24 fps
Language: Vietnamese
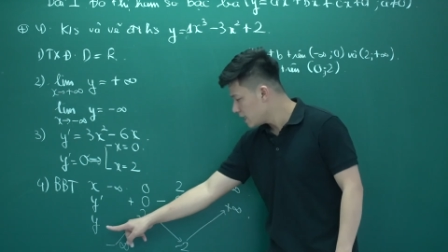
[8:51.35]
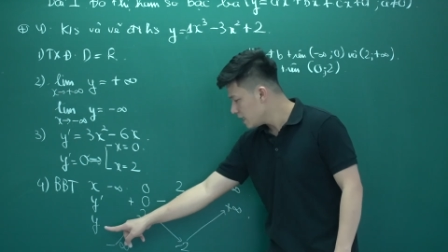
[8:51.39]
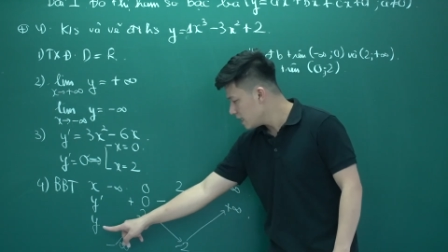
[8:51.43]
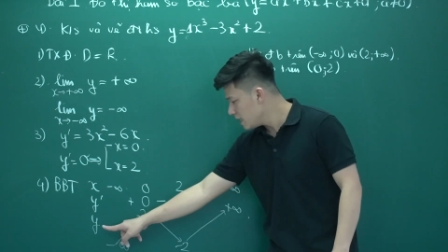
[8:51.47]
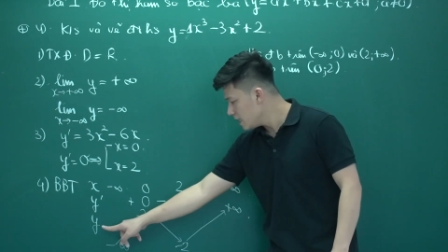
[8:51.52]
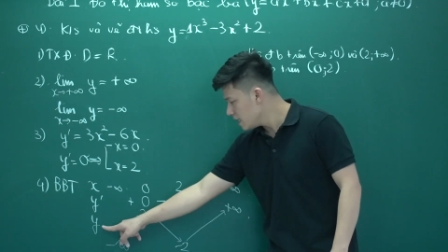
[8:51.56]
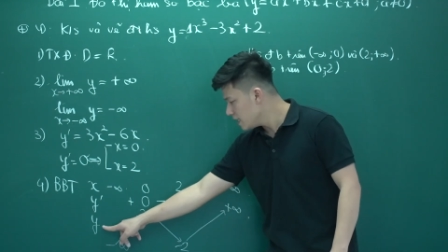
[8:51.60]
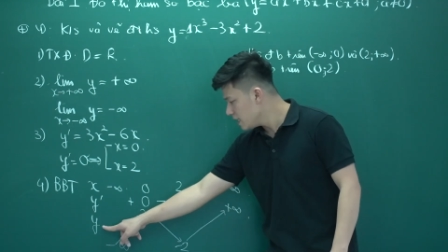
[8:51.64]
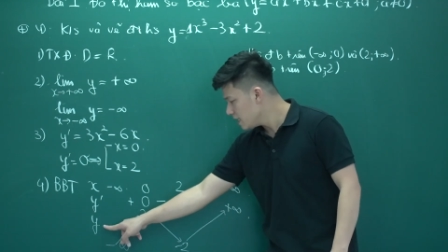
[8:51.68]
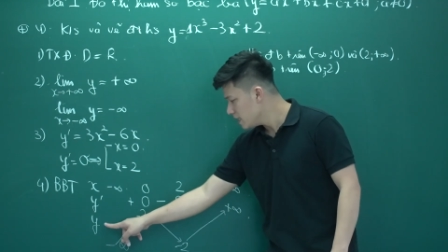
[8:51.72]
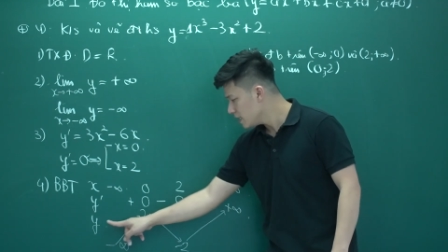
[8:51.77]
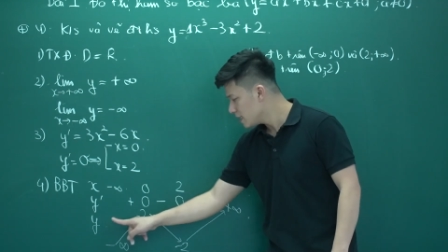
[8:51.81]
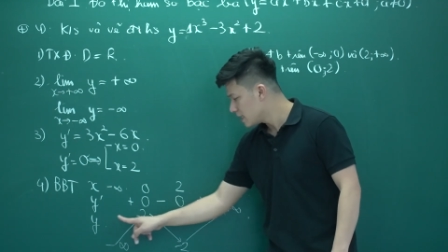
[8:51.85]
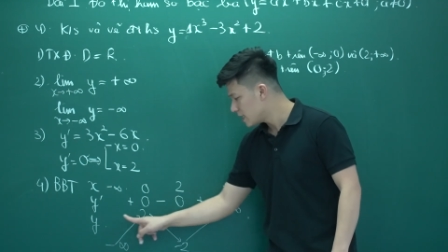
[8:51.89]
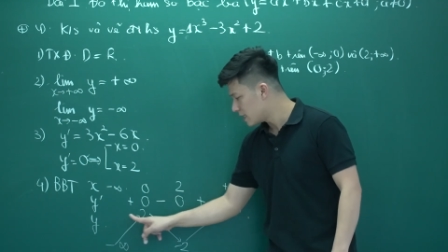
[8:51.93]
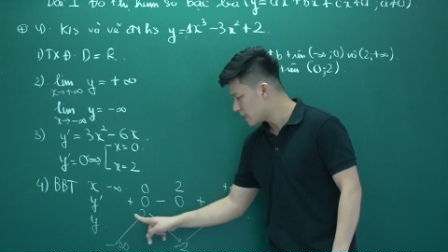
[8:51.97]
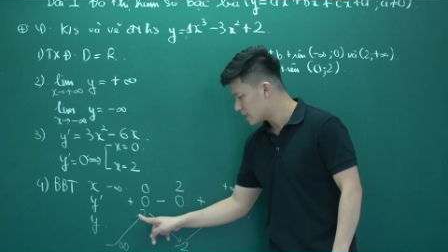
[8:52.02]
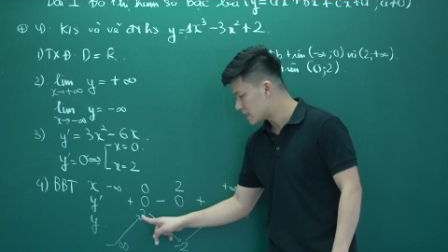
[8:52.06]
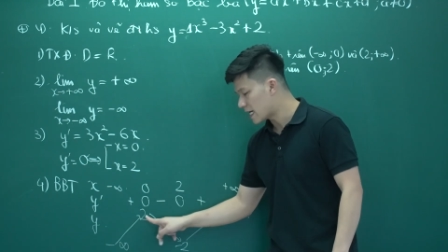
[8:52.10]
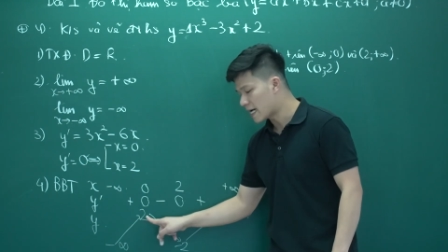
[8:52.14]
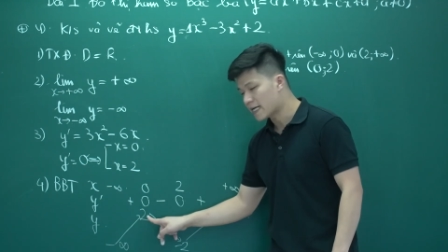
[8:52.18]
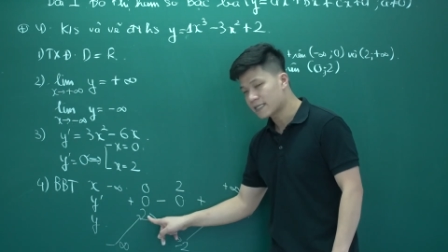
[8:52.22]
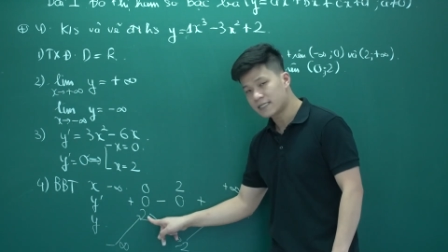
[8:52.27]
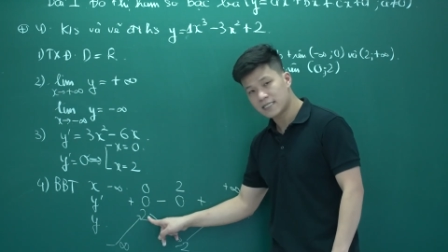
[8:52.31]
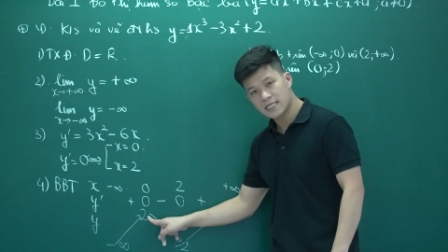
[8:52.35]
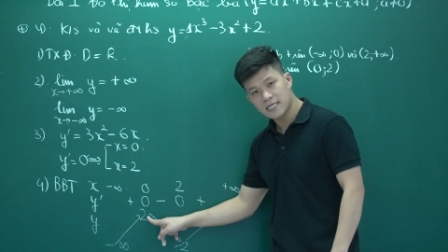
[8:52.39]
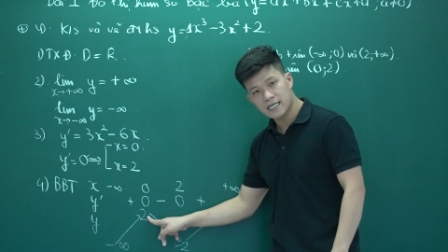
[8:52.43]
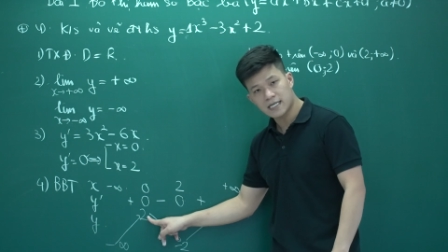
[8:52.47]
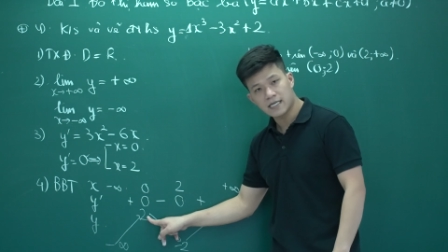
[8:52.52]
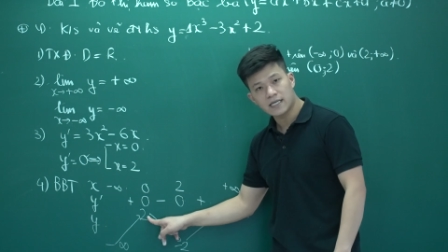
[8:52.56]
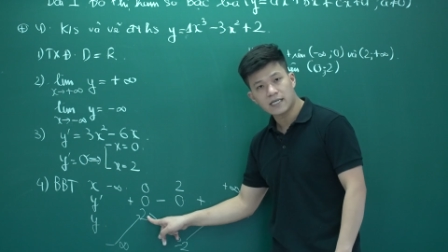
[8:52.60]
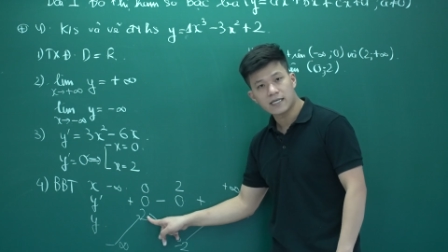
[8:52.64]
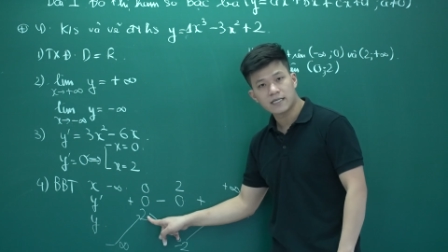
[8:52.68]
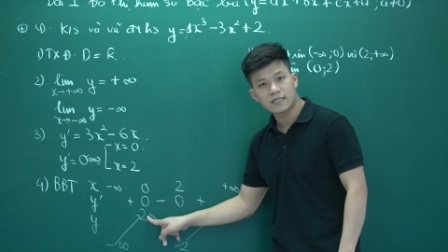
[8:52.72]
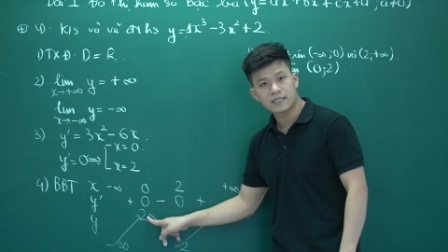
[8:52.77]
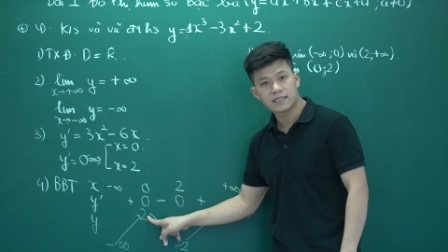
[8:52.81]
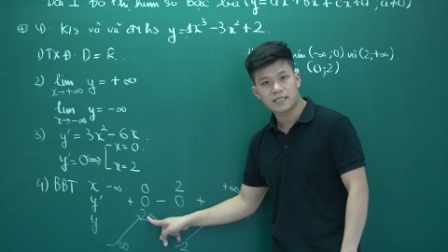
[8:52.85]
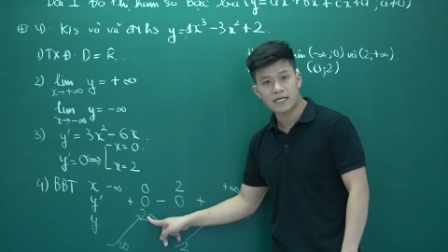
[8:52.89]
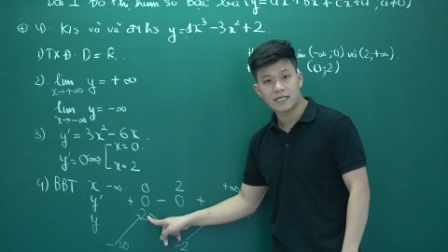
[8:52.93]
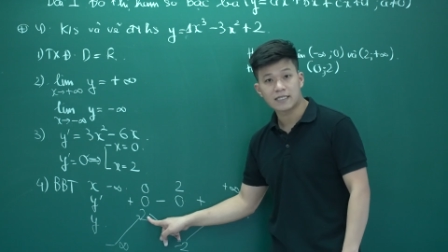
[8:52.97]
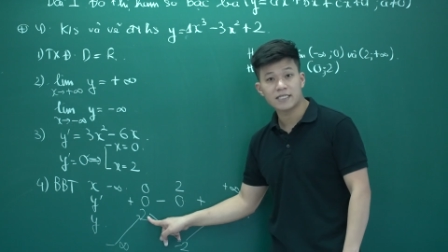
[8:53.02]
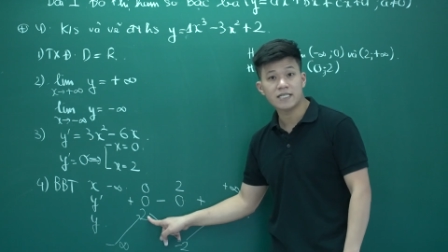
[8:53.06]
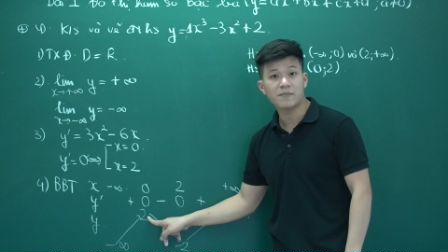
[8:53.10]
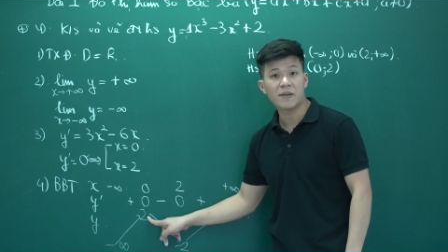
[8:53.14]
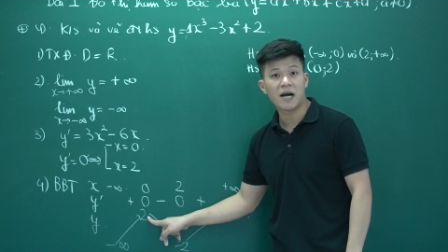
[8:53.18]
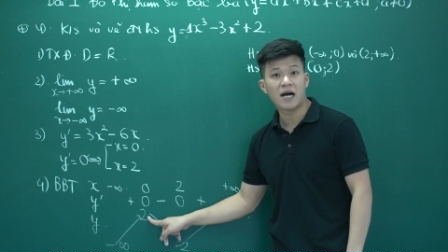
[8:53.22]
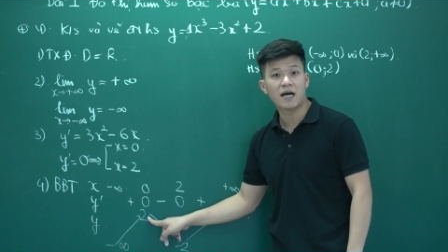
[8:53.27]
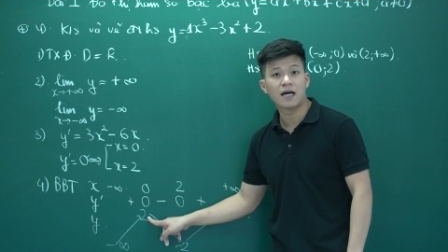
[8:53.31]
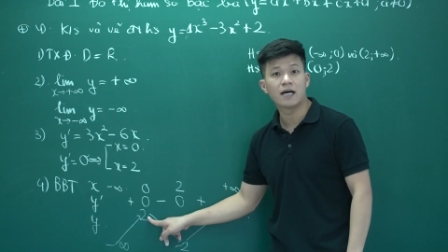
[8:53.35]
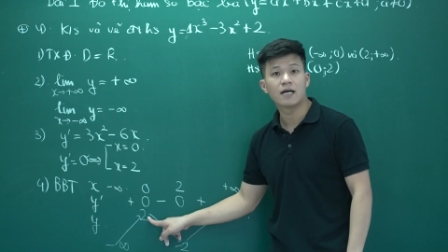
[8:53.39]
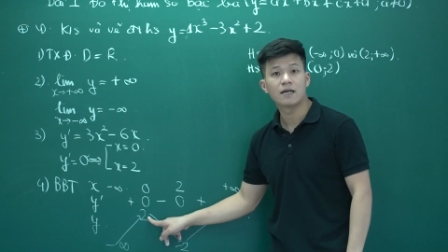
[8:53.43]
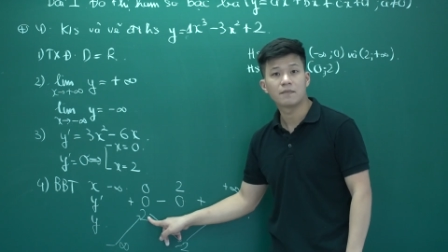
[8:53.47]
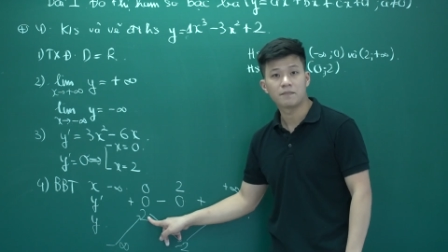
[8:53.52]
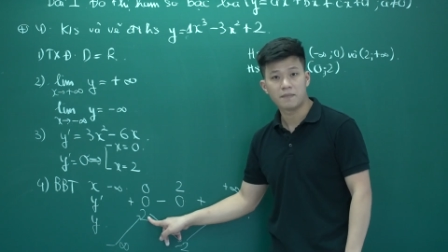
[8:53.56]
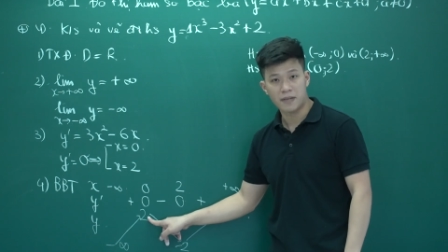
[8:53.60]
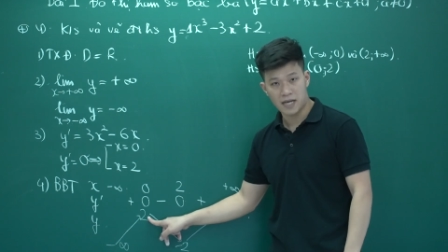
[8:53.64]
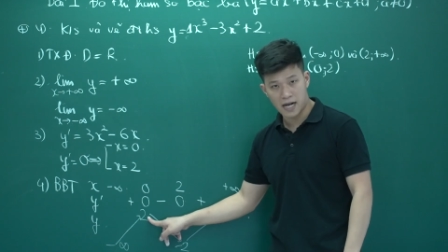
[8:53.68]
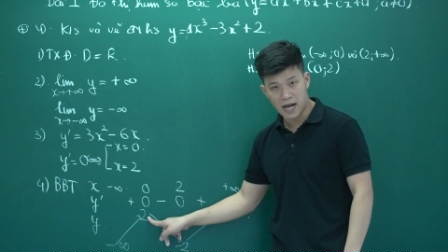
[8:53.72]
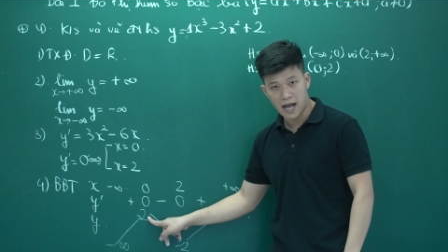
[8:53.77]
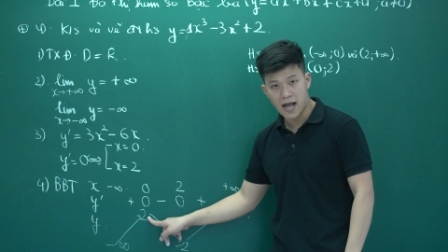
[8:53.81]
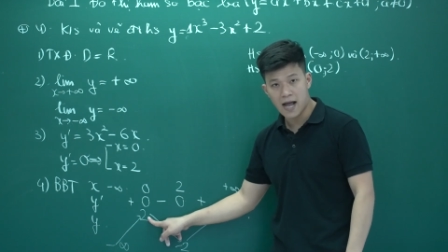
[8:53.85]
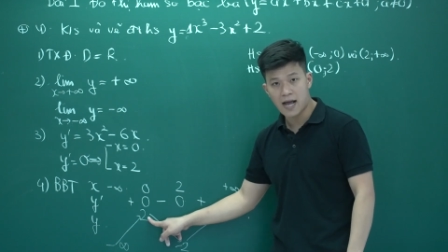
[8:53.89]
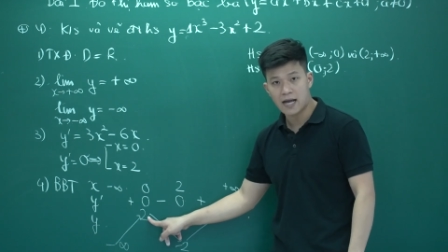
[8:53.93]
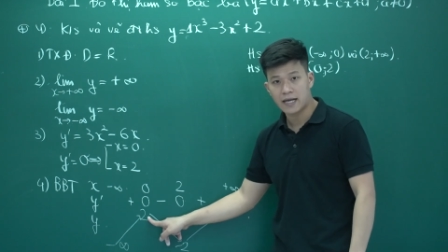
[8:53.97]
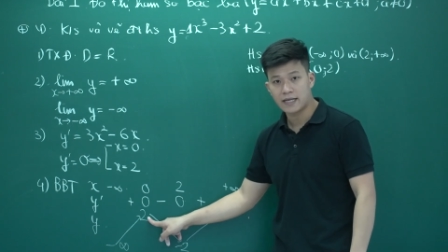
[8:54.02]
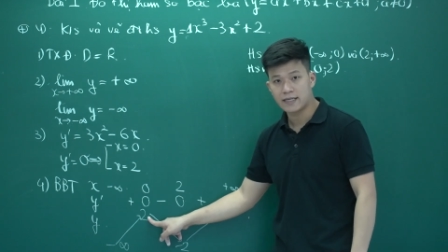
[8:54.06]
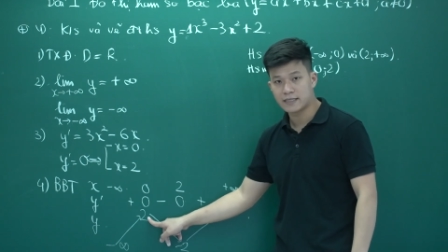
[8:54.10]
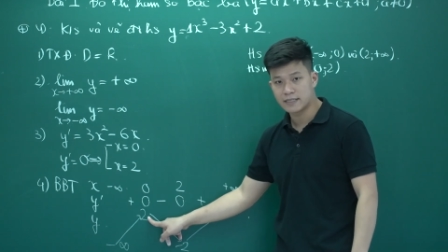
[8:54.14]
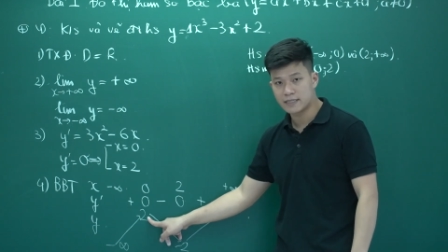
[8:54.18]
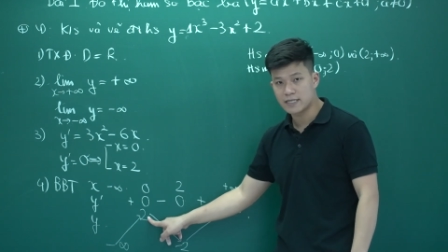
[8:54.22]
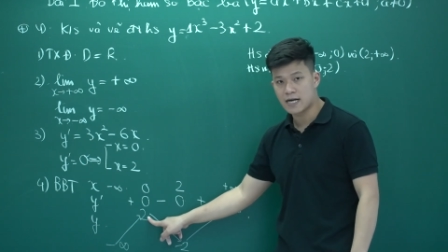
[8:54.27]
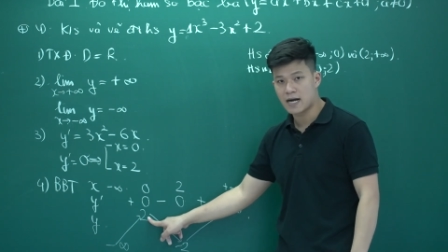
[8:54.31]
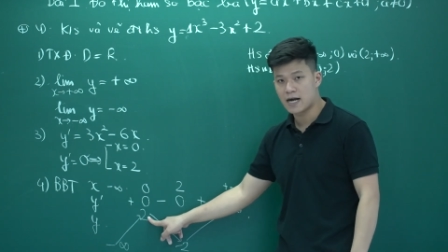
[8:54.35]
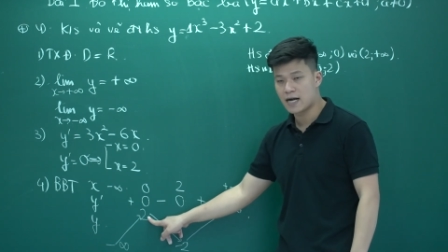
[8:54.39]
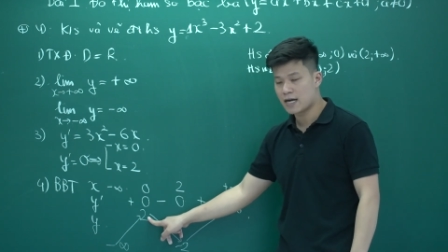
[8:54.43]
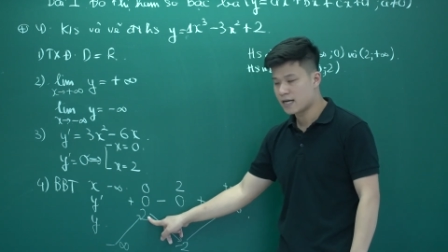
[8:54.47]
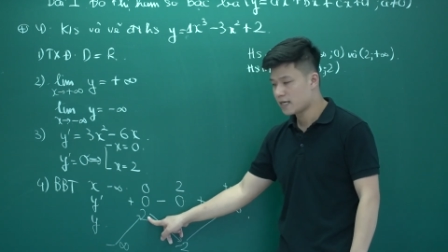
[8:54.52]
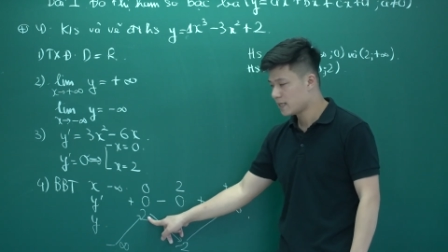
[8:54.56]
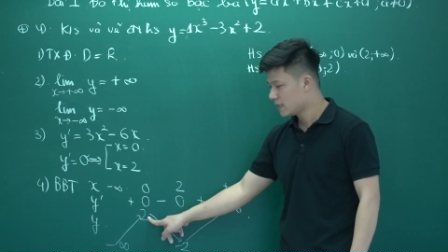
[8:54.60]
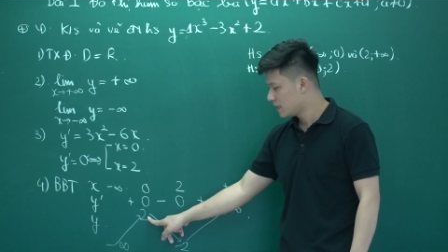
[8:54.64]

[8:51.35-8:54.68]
y là giá trị giá trị bằng bằng 2 được chưa ạ?